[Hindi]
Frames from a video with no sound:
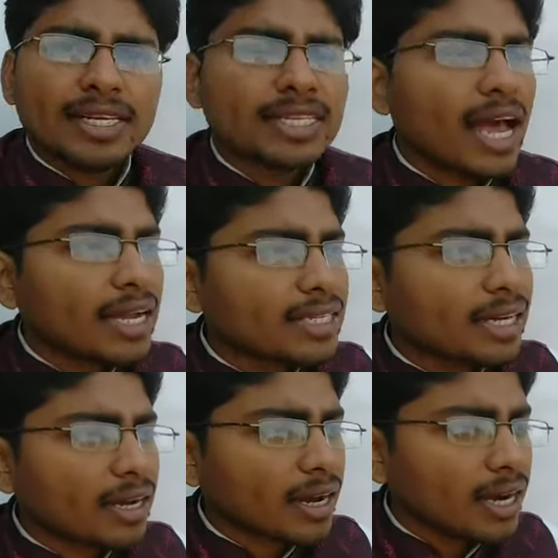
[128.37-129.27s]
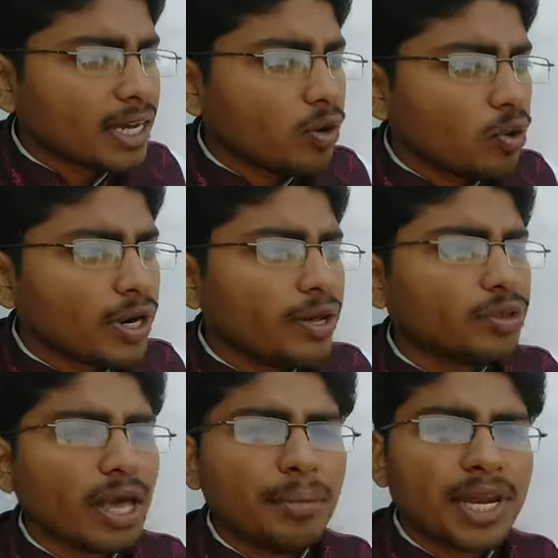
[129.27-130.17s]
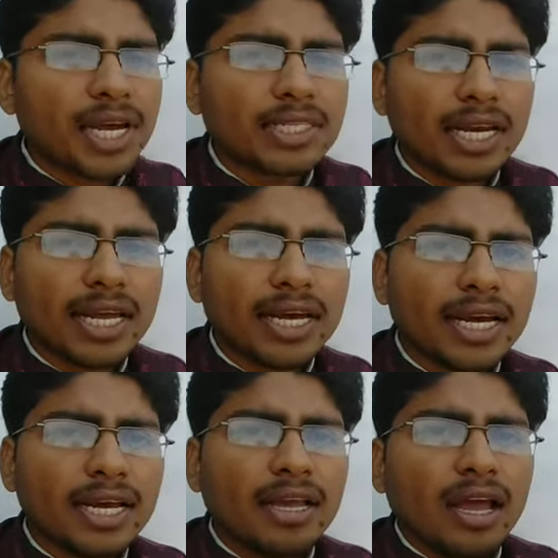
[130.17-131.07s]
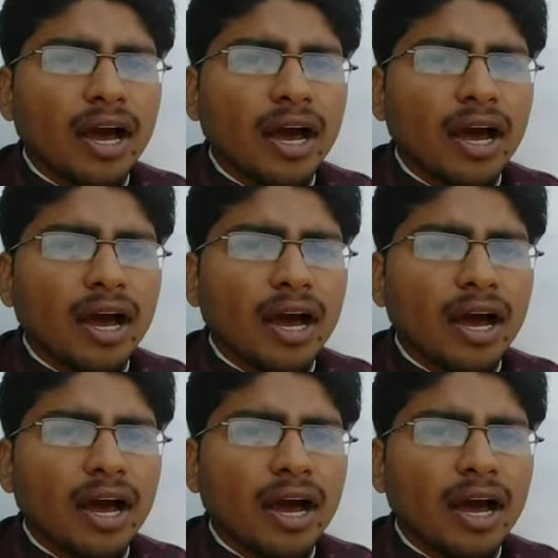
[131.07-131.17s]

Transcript: जैसे आज कल के लोग नहीं होते अमेरिका चले गए